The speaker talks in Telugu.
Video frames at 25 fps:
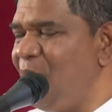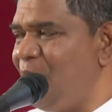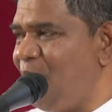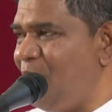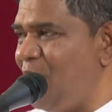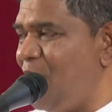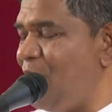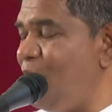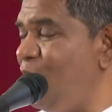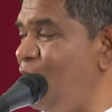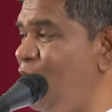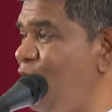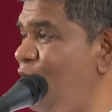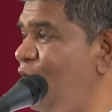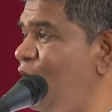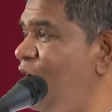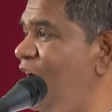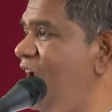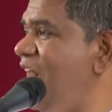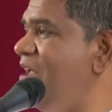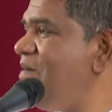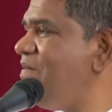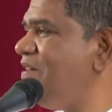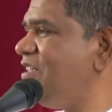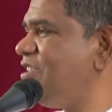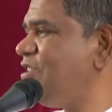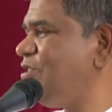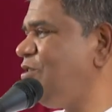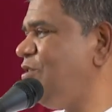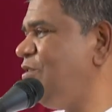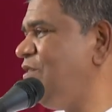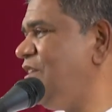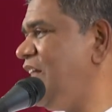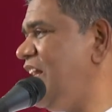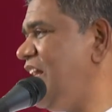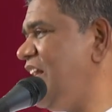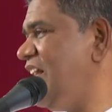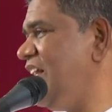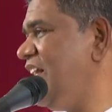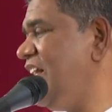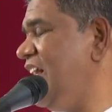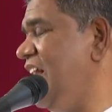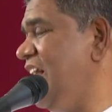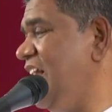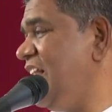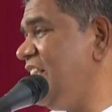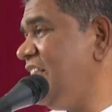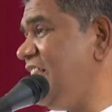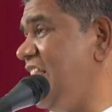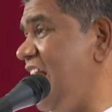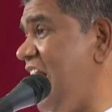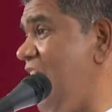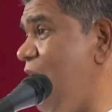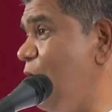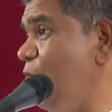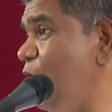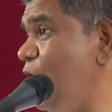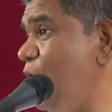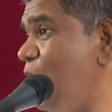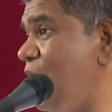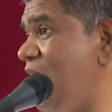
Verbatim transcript: ప్రభు నుండి వస్తుంది దేవుడు